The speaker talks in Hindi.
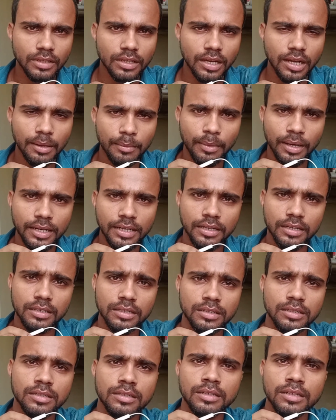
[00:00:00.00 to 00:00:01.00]
हमारे
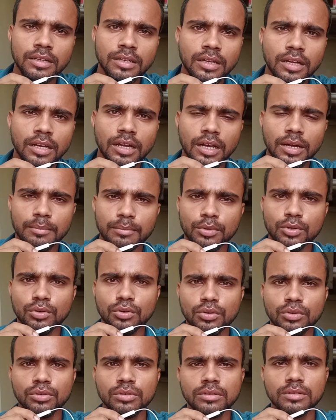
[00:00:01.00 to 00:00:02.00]
हमको
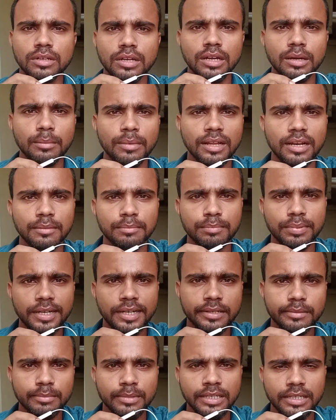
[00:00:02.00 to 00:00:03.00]
हमारे
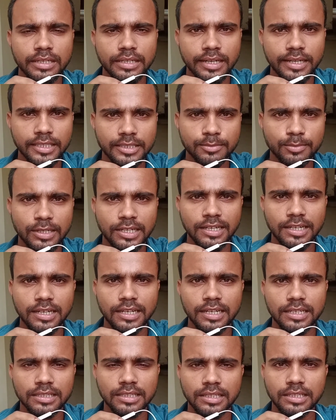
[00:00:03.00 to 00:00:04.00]
पेट में गैस बनने
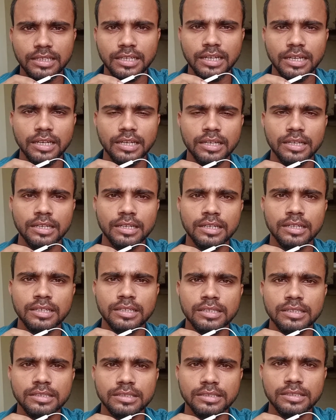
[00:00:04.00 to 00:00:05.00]
लगती है
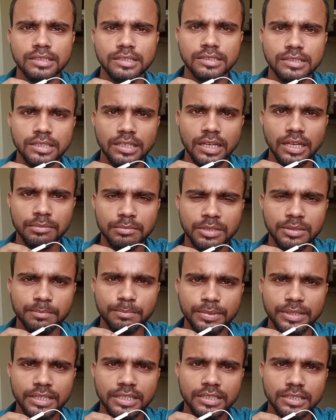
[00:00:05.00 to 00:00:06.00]
जिससे हमें
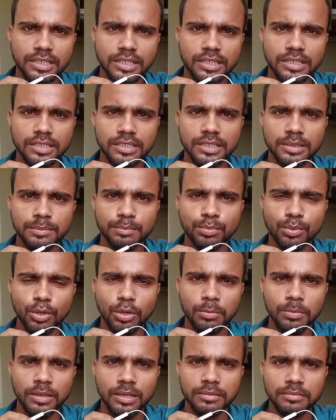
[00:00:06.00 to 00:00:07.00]
पेट दर्द की
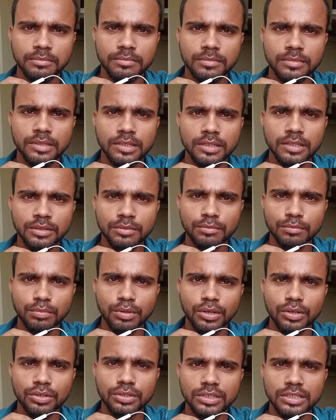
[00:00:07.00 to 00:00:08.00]
प्रॉब्लम
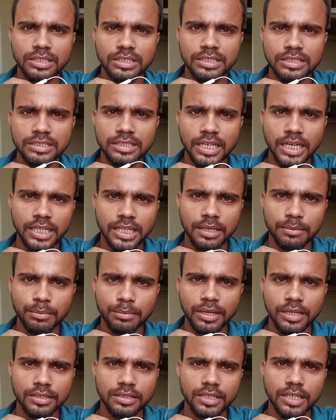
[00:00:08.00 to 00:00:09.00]
बहुत ही ज़्यादा
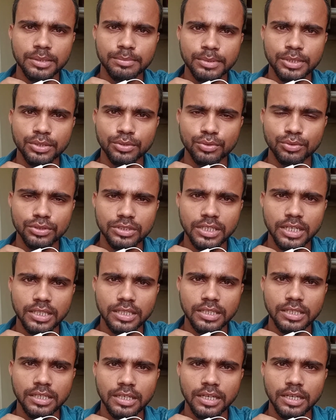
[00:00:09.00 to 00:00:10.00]
मात्रा में हो
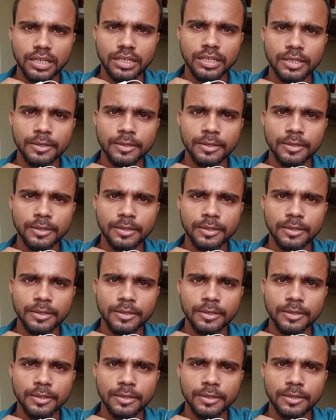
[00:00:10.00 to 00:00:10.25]
जाती है